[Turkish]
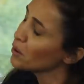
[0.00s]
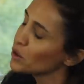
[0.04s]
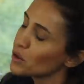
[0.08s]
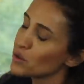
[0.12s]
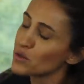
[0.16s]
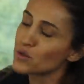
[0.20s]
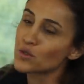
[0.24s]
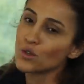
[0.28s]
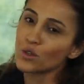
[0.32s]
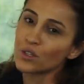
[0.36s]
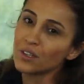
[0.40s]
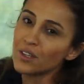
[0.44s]
O
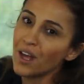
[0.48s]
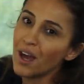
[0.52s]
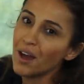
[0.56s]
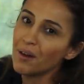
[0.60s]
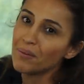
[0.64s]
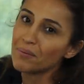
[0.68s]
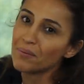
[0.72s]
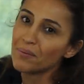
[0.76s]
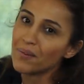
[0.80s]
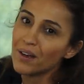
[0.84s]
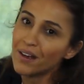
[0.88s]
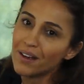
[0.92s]
gün
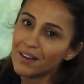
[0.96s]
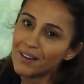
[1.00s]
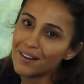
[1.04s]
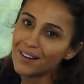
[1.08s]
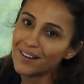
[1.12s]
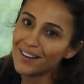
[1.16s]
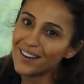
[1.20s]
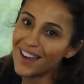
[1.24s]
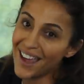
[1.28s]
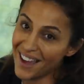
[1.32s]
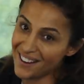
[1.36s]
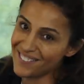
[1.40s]
sonunda
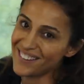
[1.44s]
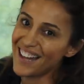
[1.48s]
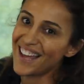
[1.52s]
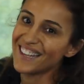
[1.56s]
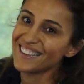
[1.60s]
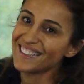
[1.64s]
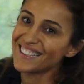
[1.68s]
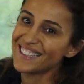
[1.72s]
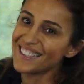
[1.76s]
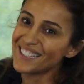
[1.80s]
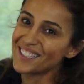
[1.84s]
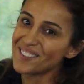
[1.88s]

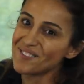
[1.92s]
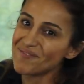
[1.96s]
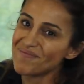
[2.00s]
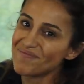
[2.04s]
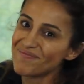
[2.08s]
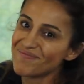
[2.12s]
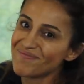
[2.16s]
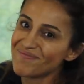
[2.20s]
evlendik.